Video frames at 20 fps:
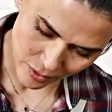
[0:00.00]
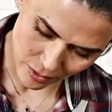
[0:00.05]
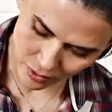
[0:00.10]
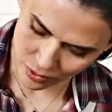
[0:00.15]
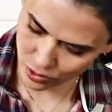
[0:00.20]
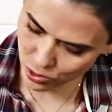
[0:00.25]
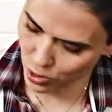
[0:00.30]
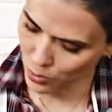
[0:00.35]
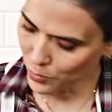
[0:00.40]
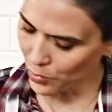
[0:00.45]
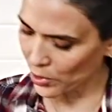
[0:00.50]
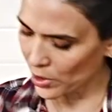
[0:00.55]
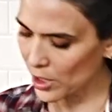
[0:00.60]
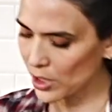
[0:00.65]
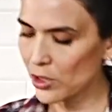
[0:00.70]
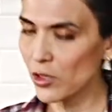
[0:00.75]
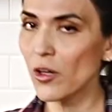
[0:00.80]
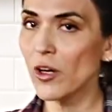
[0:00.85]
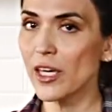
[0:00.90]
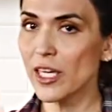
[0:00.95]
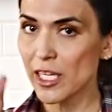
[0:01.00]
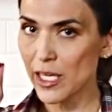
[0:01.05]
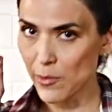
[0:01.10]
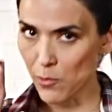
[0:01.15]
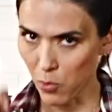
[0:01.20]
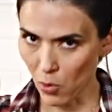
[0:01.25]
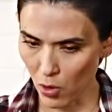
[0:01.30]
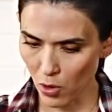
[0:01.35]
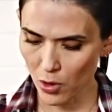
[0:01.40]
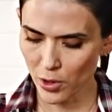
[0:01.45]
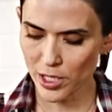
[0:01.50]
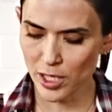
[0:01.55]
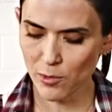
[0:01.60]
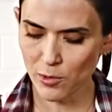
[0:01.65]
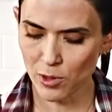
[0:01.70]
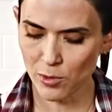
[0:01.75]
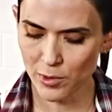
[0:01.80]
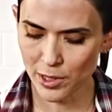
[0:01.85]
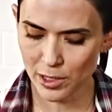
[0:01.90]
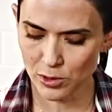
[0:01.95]
Otro poquito y voy a
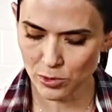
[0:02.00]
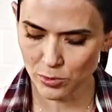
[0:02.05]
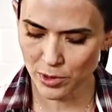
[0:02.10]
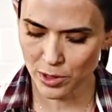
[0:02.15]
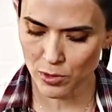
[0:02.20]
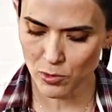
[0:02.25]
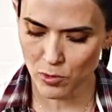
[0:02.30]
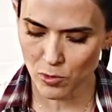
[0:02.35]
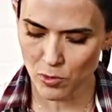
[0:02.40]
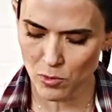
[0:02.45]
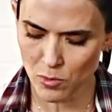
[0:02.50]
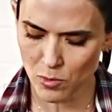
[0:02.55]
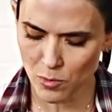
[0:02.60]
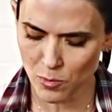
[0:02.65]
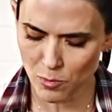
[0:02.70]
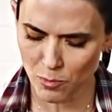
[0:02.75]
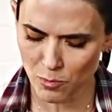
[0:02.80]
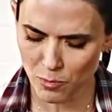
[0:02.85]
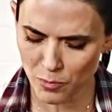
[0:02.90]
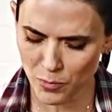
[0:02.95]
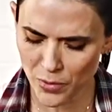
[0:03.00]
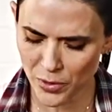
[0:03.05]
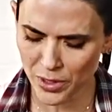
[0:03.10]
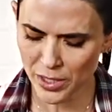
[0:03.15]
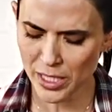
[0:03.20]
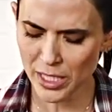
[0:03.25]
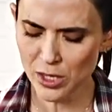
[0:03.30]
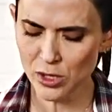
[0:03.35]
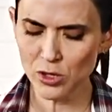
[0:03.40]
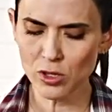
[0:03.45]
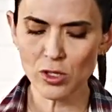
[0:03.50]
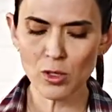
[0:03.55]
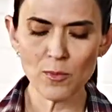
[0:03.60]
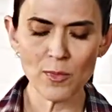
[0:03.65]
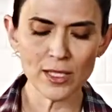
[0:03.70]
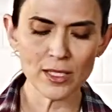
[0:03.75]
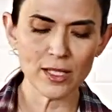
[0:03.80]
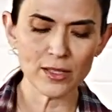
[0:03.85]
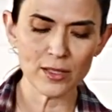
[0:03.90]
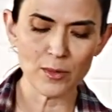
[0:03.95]
volver a subir un poquito
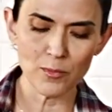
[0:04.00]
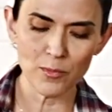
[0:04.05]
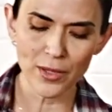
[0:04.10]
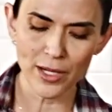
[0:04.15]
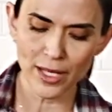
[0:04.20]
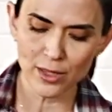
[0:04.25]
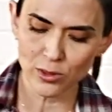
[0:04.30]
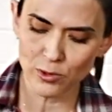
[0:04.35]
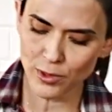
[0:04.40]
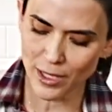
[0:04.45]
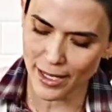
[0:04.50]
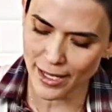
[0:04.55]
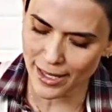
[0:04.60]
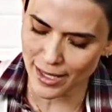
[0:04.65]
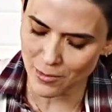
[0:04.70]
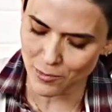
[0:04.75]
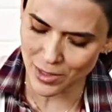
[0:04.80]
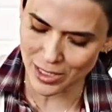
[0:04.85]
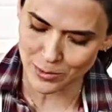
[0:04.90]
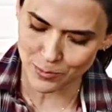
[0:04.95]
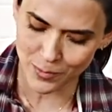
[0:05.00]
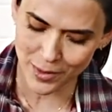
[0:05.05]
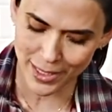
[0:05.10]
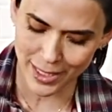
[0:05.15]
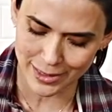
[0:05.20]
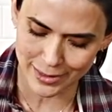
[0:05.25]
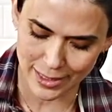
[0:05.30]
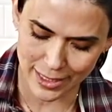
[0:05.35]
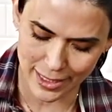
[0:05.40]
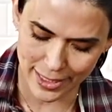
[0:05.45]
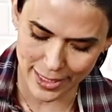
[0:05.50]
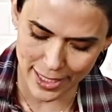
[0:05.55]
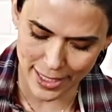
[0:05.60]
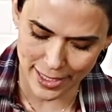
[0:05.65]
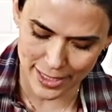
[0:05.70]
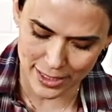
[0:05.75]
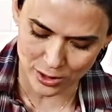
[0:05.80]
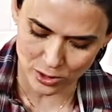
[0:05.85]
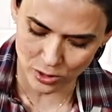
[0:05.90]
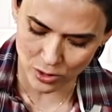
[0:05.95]
más la temperatura, nada más para acelerar
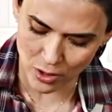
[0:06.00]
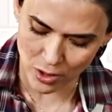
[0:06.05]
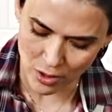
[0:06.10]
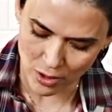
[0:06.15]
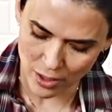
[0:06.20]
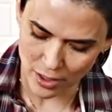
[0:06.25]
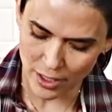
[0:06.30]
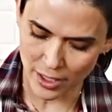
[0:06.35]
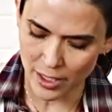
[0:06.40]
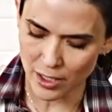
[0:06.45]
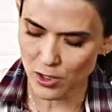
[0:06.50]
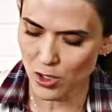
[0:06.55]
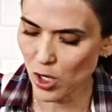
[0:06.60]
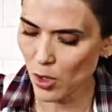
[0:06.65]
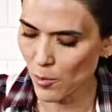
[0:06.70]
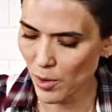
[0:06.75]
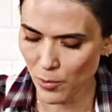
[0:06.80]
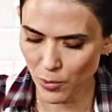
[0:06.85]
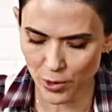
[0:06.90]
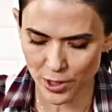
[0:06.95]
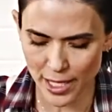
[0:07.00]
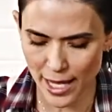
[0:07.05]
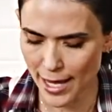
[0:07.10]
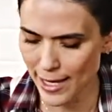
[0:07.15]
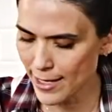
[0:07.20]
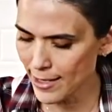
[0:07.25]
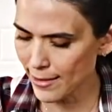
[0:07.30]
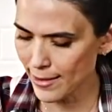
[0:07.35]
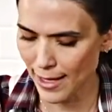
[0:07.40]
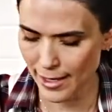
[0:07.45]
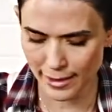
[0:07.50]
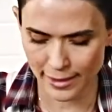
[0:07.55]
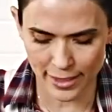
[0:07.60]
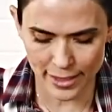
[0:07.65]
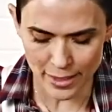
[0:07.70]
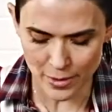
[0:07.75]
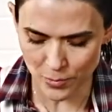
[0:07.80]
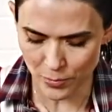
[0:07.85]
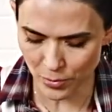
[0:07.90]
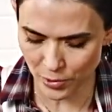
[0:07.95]
esto. No me voy a ir de aquí
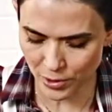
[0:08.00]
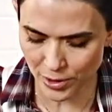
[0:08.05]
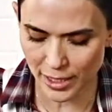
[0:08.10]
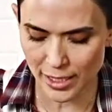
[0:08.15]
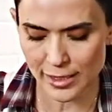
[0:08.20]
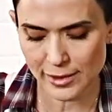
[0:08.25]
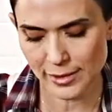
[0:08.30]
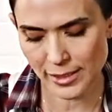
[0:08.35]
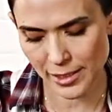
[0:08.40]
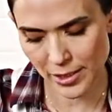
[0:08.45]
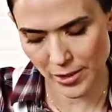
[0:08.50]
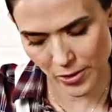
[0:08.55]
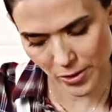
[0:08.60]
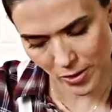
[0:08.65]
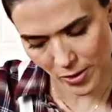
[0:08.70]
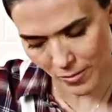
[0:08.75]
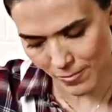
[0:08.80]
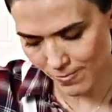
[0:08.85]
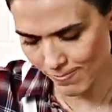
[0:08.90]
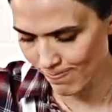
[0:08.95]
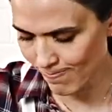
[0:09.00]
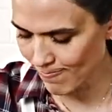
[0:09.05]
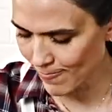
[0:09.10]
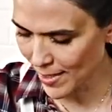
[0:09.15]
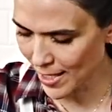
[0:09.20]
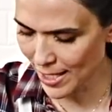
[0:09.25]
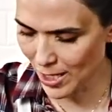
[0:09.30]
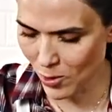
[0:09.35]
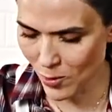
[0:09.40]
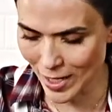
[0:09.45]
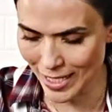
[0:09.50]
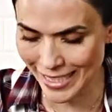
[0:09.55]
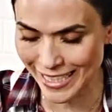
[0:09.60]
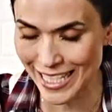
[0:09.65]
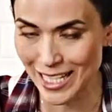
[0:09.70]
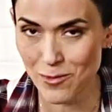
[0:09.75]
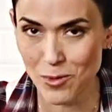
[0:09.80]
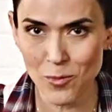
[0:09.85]
porque si no, en cualquier